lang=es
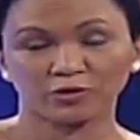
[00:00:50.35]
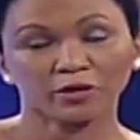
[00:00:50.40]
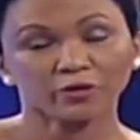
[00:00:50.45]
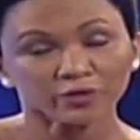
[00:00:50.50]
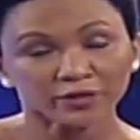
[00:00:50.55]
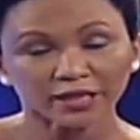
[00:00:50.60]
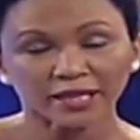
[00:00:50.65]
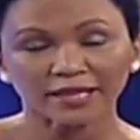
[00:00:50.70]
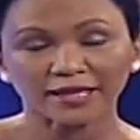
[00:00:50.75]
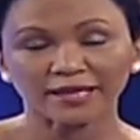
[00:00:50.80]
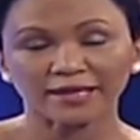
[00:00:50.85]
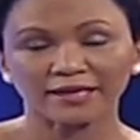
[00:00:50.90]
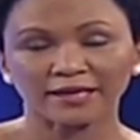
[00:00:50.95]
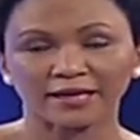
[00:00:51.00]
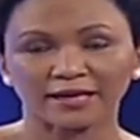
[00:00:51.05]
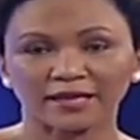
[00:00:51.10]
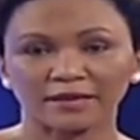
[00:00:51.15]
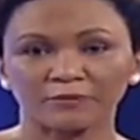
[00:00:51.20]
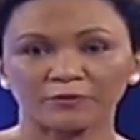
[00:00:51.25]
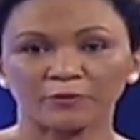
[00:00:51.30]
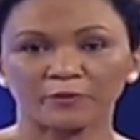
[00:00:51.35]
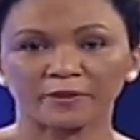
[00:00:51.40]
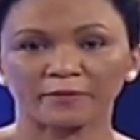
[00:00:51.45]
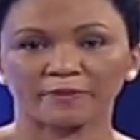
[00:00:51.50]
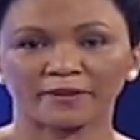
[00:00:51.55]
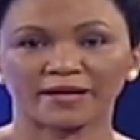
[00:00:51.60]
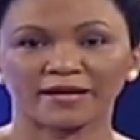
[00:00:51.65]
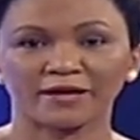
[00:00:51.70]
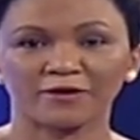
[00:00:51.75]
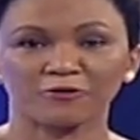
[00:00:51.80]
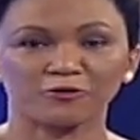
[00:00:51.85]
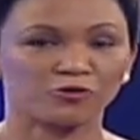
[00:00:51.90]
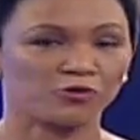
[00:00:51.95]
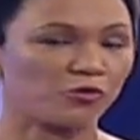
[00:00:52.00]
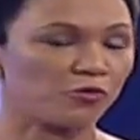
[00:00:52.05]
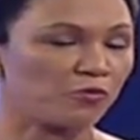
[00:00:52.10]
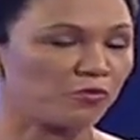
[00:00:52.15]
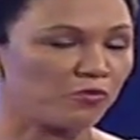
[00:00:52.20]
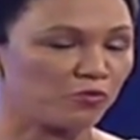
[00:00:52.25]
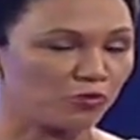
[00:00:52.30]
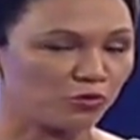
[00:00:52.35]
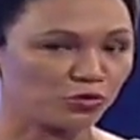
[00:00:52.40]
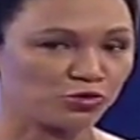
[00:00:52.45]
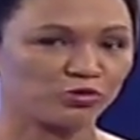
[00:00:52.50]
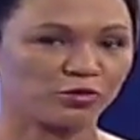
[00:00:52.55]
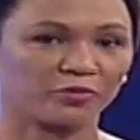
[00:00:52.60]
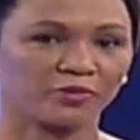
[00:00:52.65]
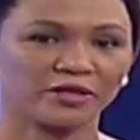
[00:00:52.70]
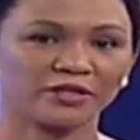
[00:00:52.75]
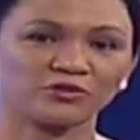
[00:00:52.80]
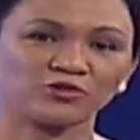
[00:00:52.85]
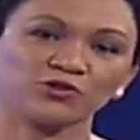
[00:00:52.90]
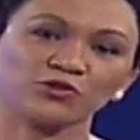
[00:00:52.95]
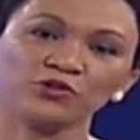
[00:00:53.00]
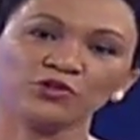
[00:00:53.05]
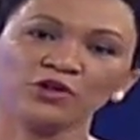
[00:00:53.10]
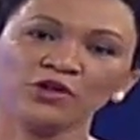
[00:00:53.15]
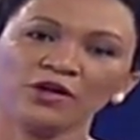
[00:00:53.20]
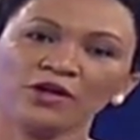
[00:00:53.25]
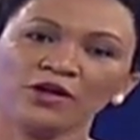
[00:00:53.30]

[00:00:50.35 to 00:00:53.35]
Una jornada en la que hemos preparado con mucho aprecio